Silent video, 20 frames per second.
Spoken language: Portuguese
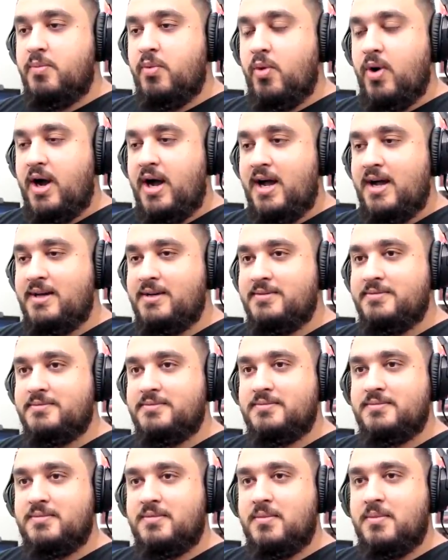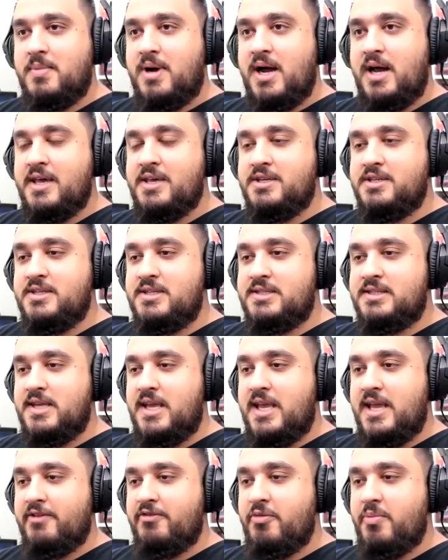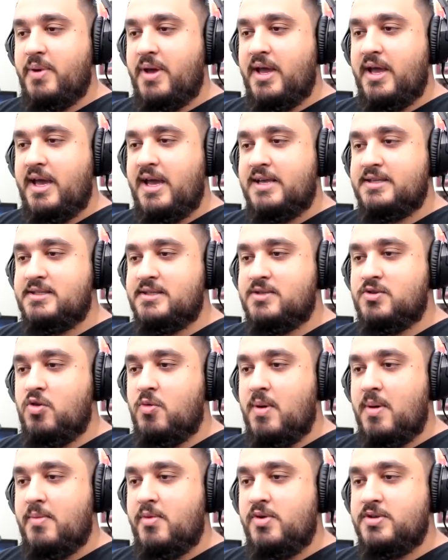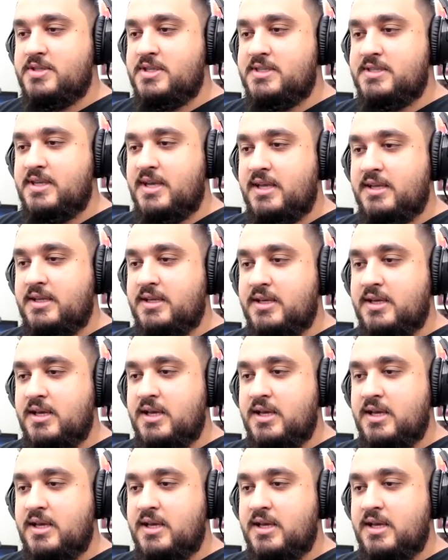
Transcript: empurrar mais de 100 FPS com uma 1060.